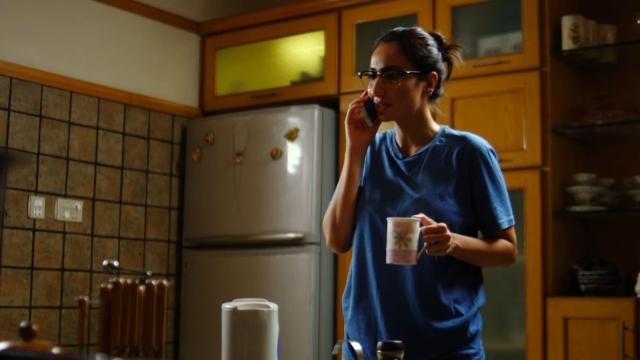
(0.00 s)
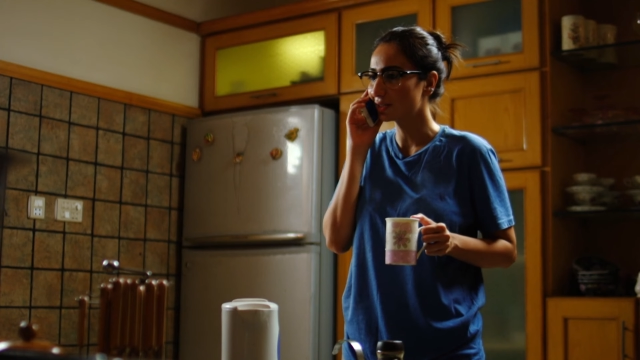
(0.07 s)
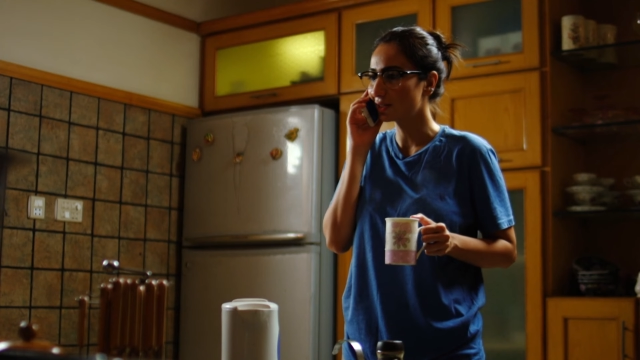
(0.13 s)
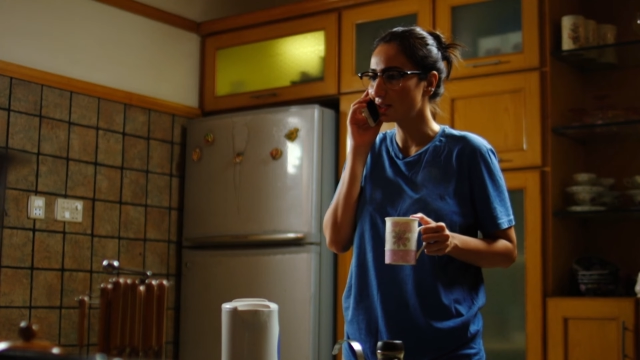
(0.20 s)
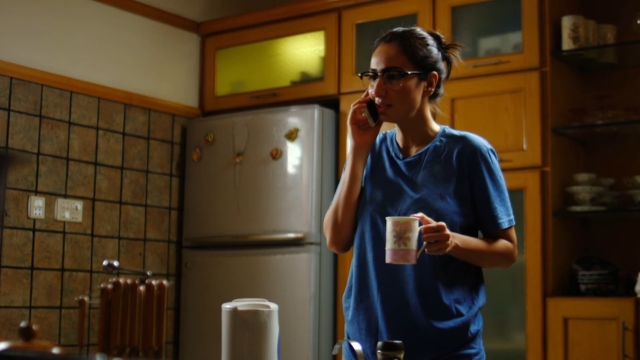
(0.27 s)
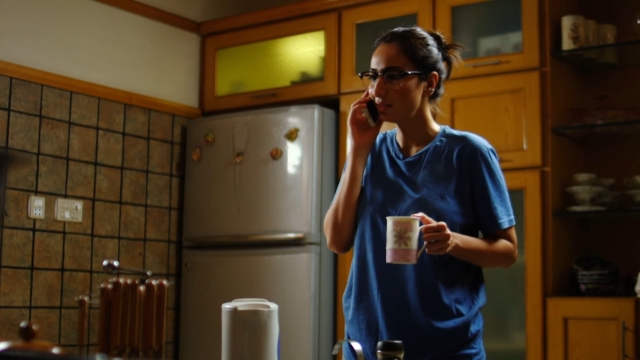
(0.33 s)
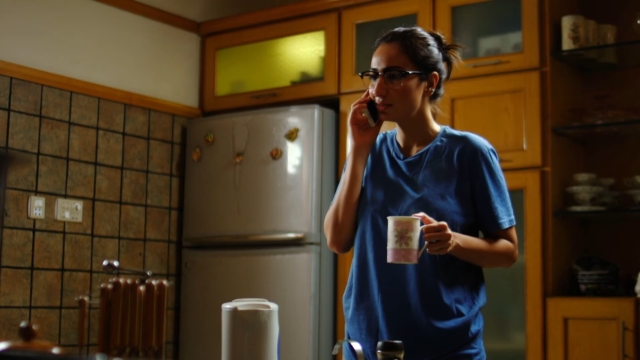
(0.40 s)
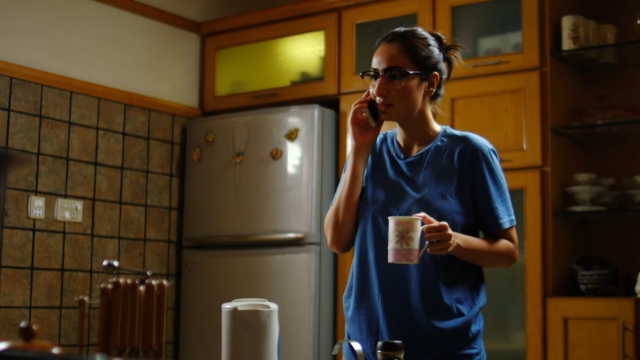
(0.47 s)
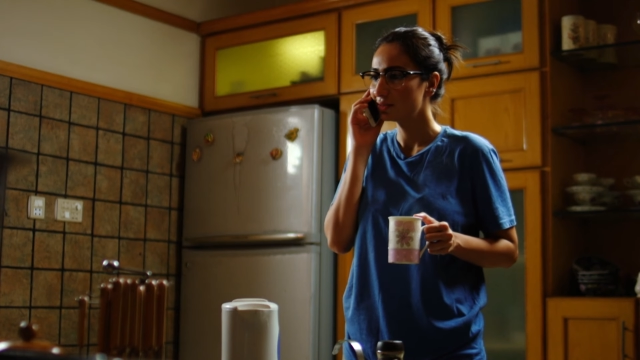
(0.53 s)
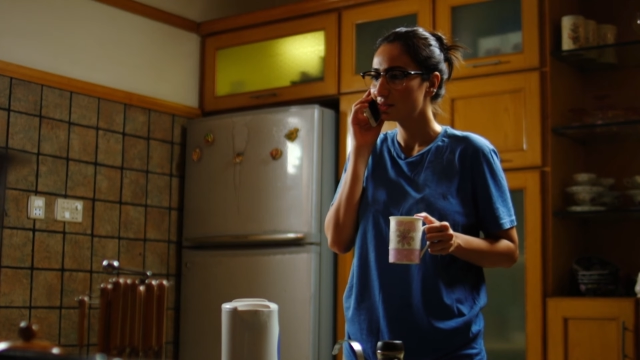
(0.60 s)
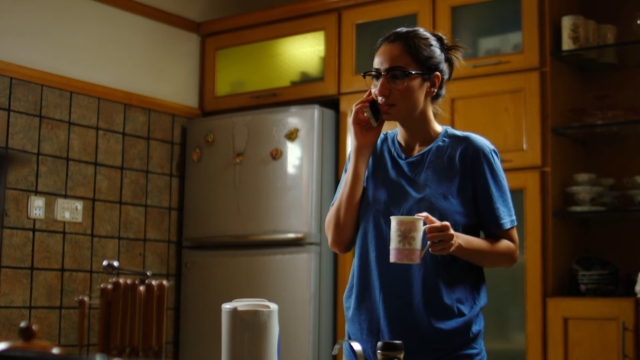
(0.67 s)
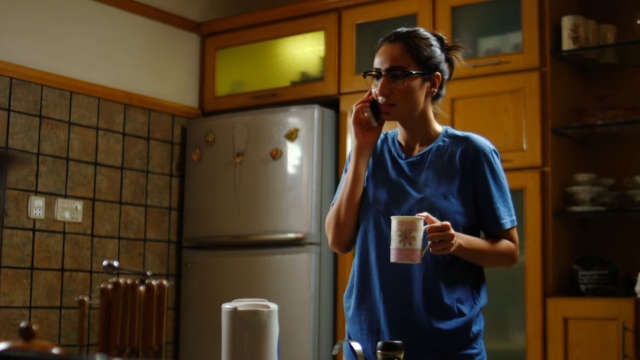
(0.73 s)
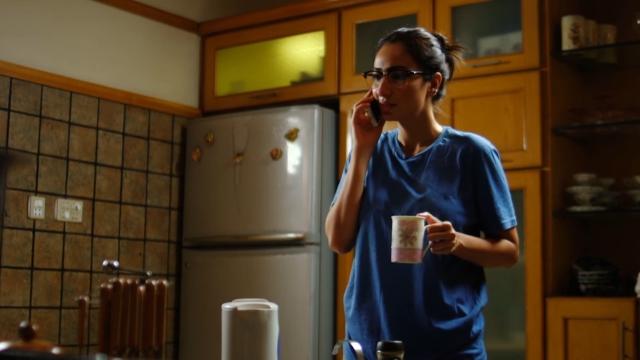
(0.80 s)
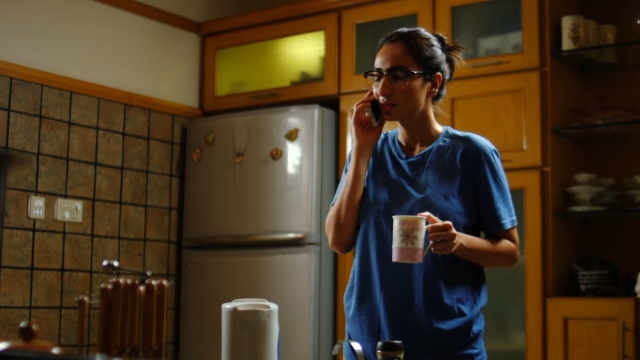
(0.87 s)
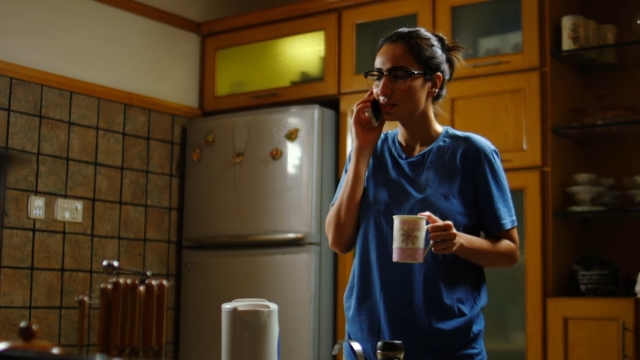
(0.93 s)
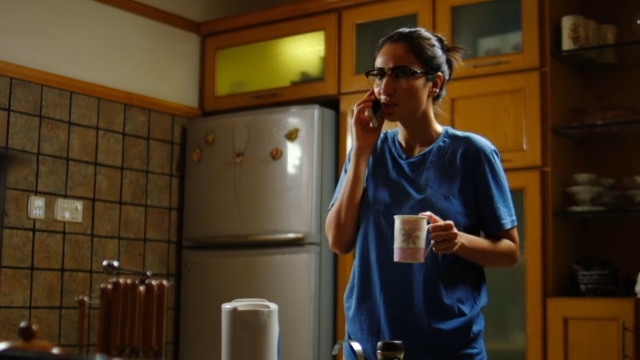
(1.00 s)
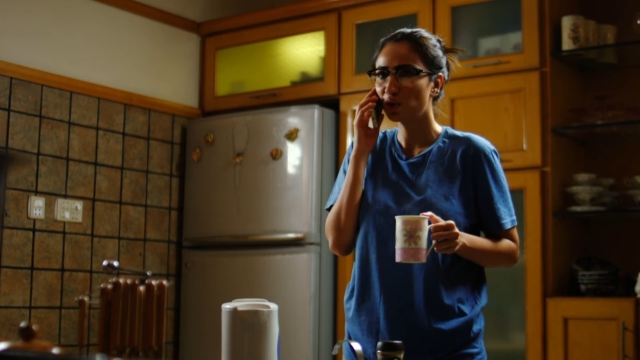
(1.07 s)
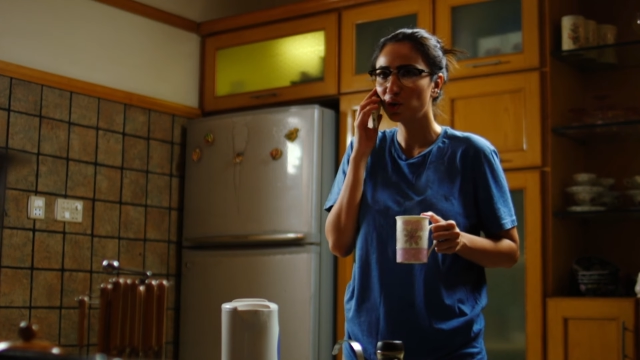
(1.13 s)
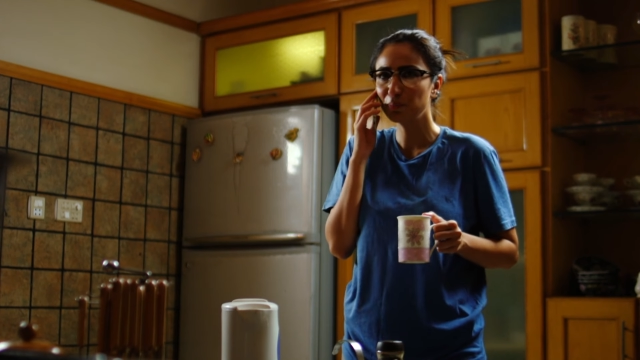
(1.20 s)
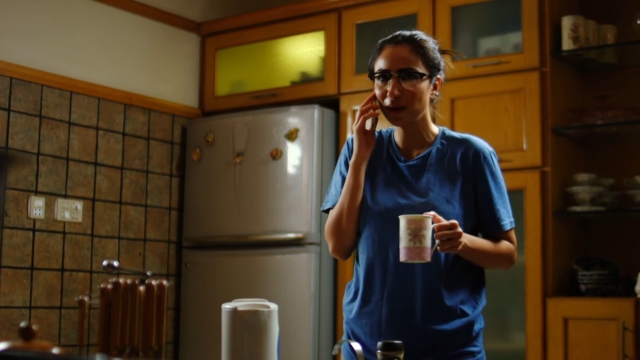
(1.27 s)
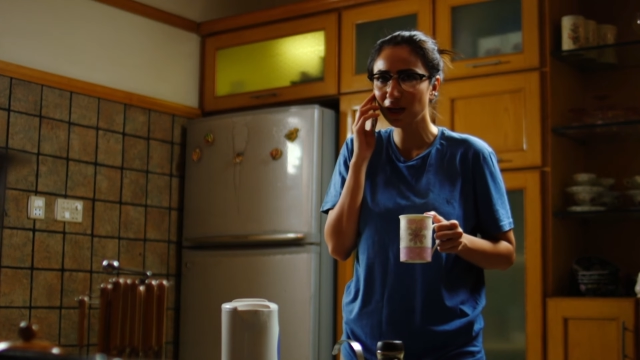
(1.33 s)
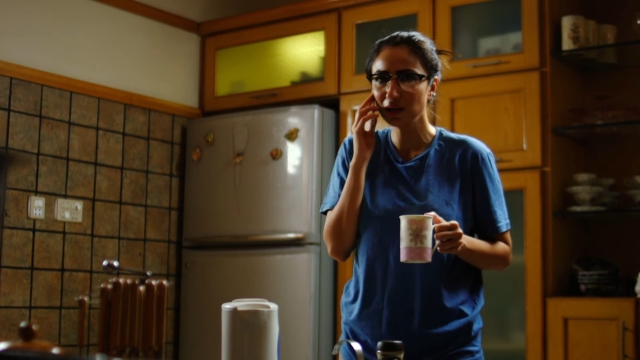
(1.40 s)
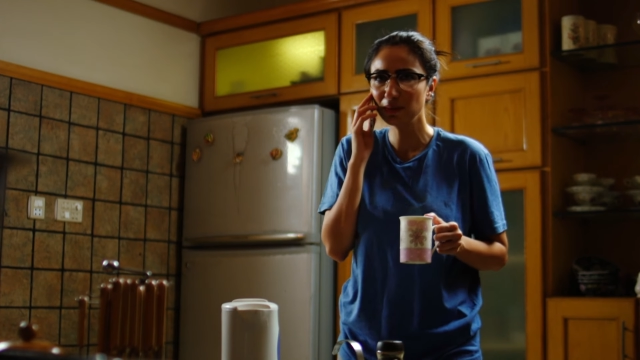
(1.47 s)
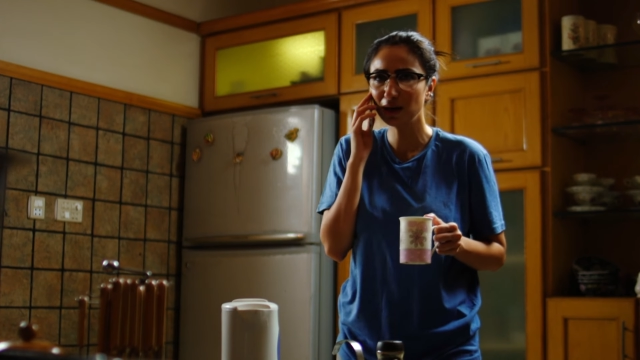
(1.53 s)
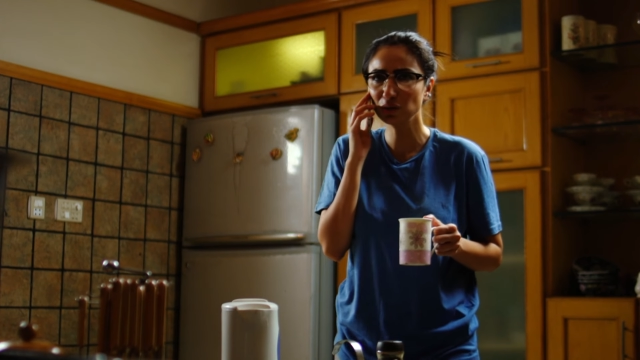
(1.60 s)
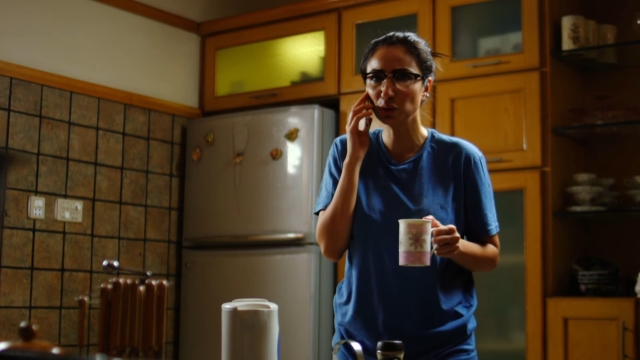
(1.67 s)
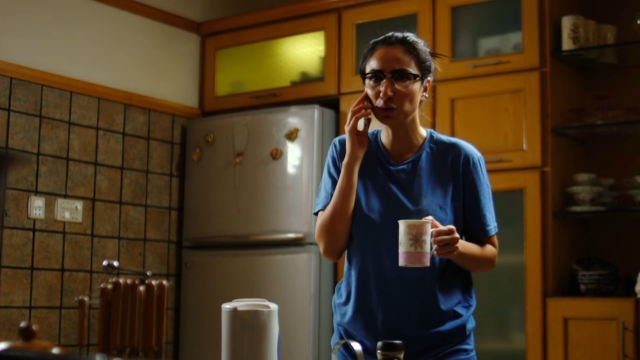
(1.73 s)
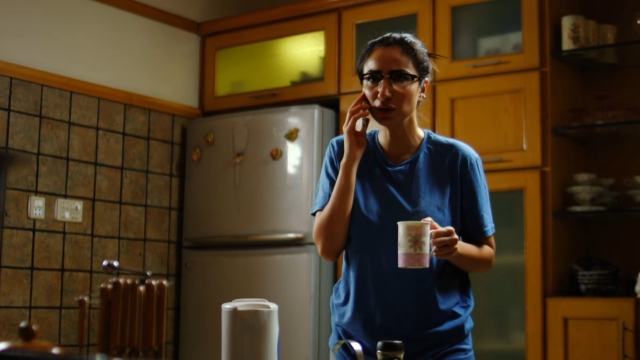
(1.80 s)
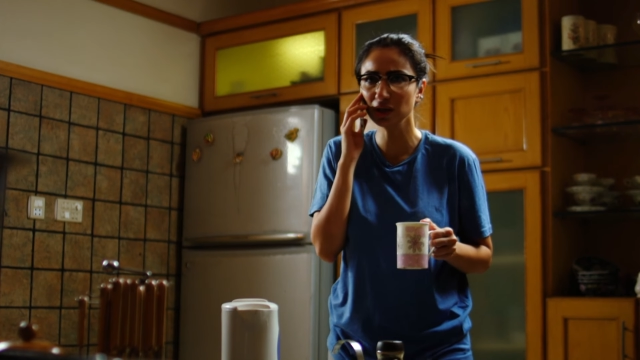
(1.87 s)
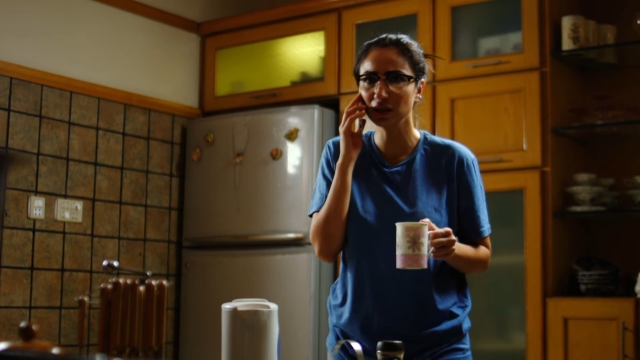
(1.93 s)
करते हैं ये कोई पहली बार
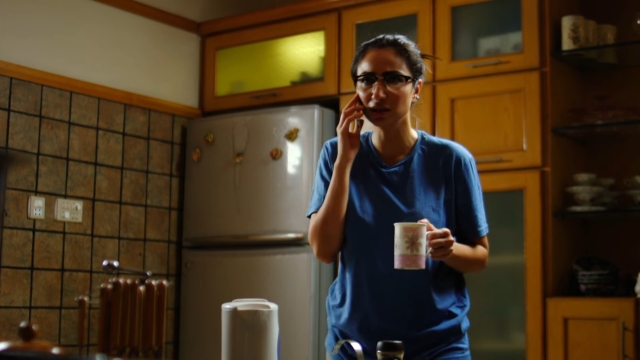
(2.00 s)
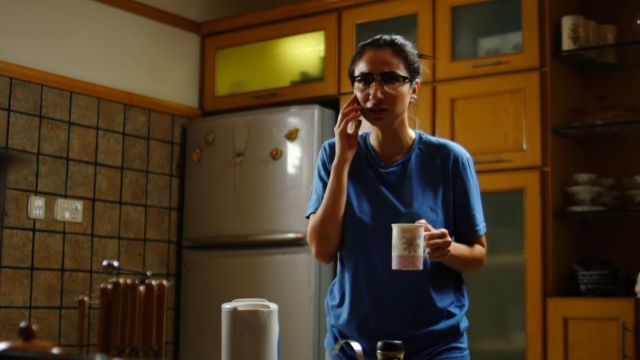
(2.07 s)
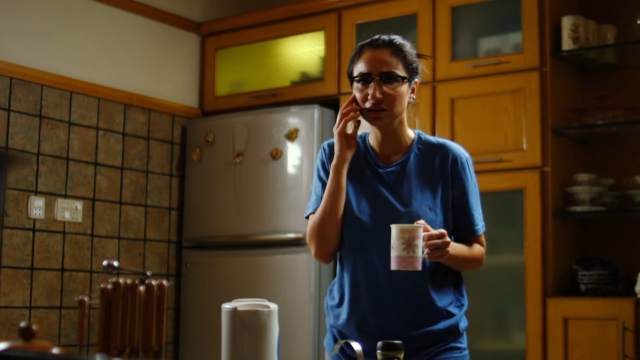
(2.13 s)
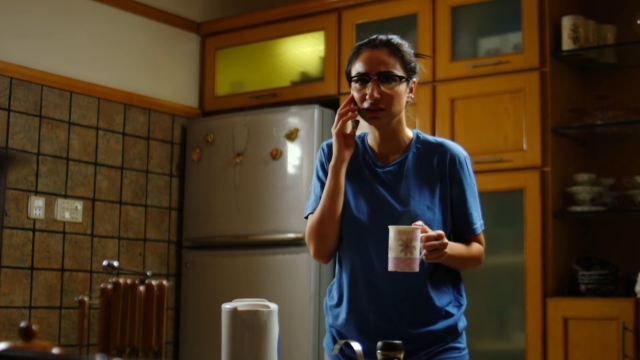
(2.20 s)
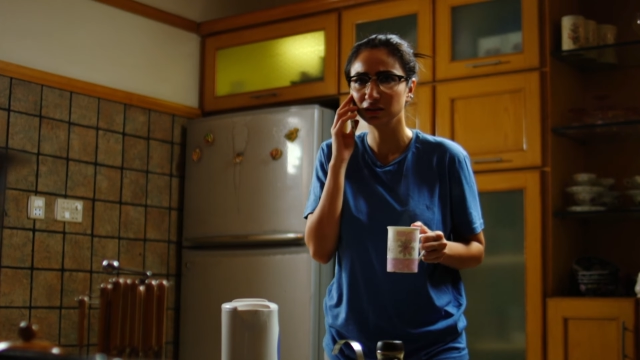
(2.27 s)
थोड़ी है